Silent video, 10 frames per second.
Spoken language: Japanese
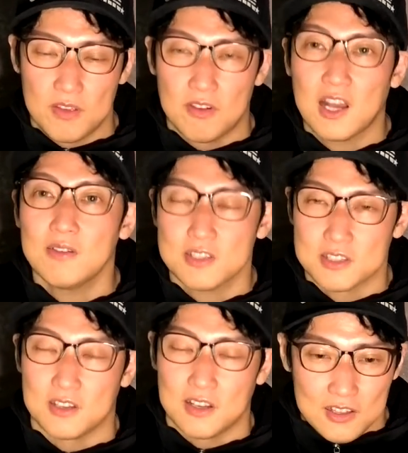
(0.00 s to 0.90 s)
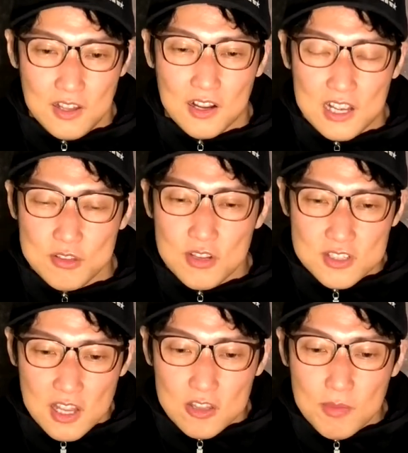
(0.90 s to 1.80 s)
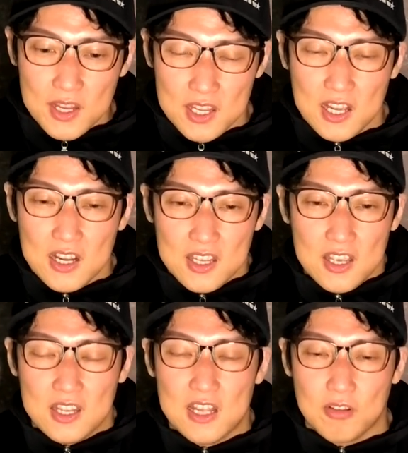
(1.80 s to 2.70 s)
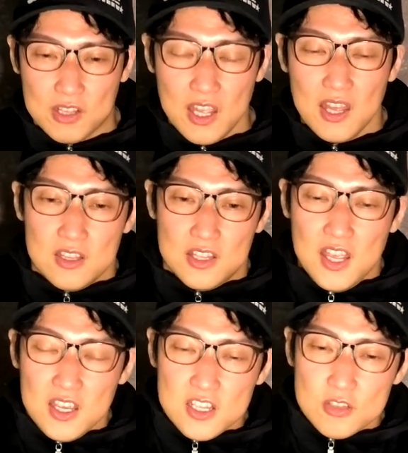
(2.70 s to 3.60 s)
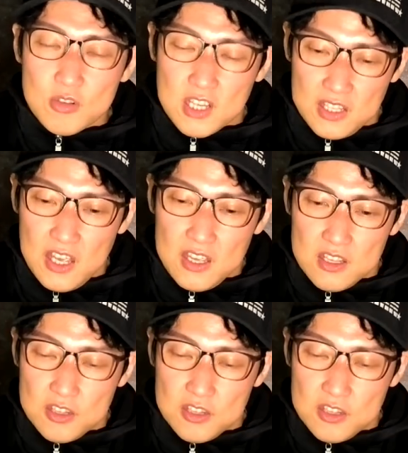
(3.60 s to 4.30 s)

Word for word: わかりますだからガソリンスタンドまで行かなきゃいけないとかね。電気自動車ね。